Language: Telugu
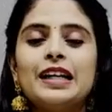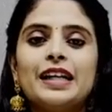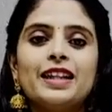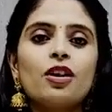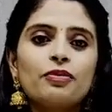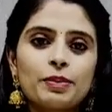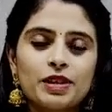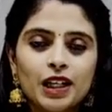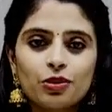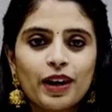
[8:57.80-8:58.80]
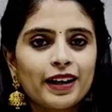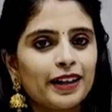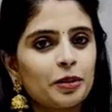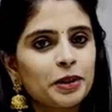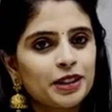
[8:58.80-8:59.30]
లేదా వెబ్సైట్ ద్వారా
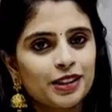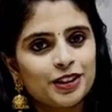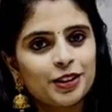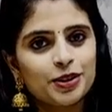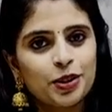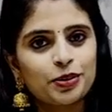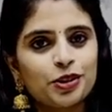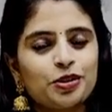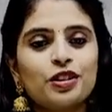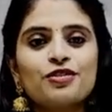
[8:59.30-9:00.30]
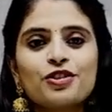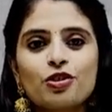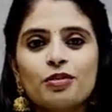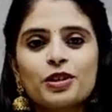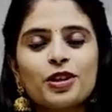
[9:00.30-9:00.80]
అయినా పర్చేస్ చేసుకోవచ్చు ఇఫ్
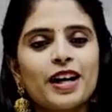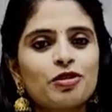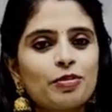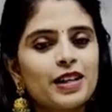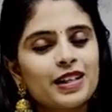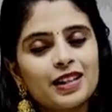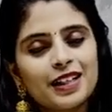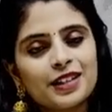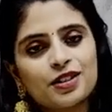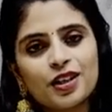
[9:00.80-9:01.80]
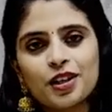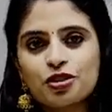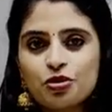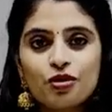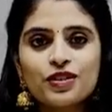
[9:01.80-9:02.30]
ఇట్ ఆల్ మీరు హైదరాబాద్ అయితే
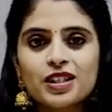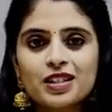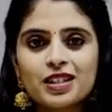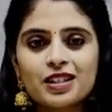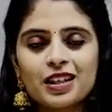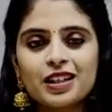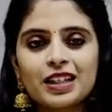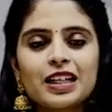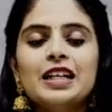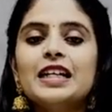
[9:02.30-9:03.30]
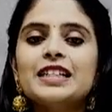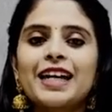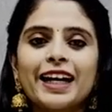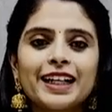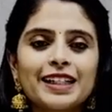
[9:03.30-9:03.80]
ఖచ్చితంగా స్టోర్ విజిట్ చేసేయండి
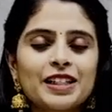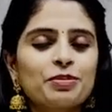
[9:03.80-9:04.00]
ఛానల్ ని